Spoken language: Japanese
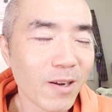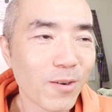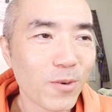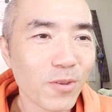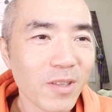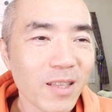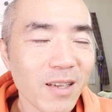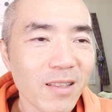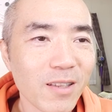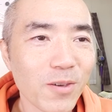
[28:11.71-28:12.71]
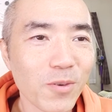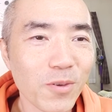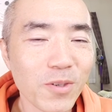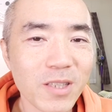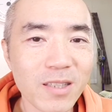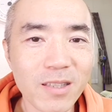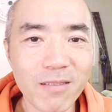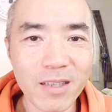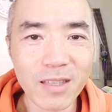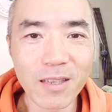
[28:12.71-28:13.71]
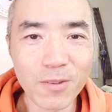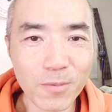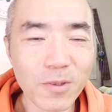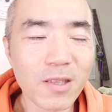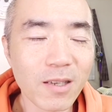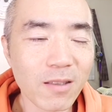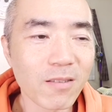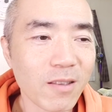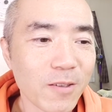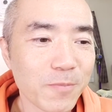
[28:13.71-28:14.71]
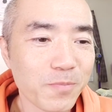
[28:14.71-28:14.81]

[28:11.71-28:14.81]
あこの値段でこの美味しさはいいなと思ったけどね。